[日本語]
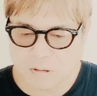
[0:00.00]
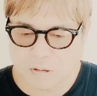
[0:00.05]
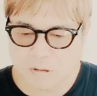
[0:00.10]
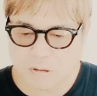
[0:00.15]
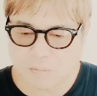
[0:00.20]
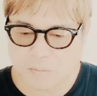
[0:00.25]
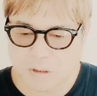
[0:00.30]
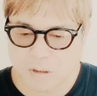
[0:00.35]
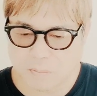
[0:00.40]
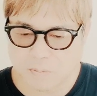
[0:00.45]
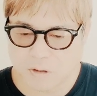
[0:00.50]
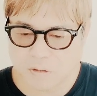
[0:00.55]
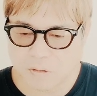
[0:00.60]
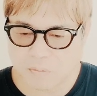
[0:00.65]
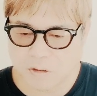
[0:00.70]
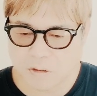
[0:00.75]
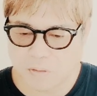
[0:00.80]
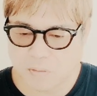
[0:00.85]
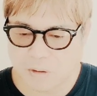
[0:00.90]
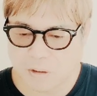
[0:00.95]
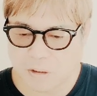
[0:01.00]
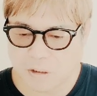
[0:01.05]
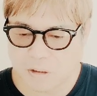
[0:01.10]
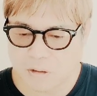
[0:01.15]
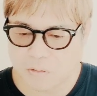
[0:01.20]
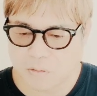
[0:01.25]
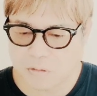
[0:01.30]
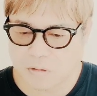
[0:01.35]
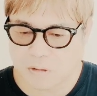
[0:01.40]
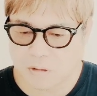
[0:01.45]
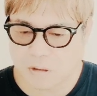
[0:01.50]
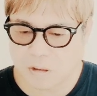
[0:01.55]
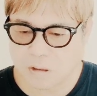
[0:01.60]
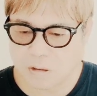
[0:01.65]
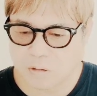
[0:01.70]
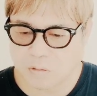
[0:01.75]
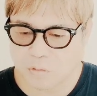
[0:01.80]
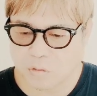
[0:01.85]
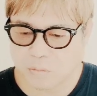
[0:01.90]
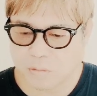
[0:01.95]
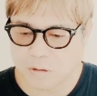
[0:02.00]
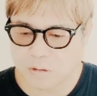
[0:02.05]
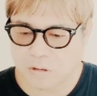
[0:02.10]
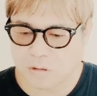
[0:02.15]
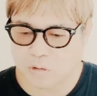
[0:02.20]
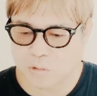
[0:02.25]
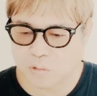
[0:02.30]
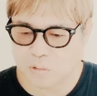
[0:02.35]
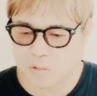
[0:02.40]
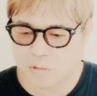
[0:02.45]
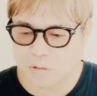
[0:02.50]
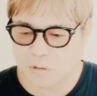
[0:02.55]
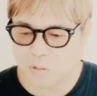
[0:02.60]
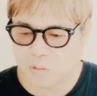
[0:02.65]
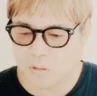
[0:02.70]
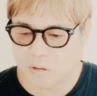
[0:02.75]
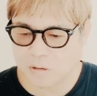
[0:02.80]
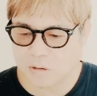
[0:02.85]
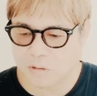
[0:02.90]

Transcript: ちなみに番組では有吉が一晩で焼酎2本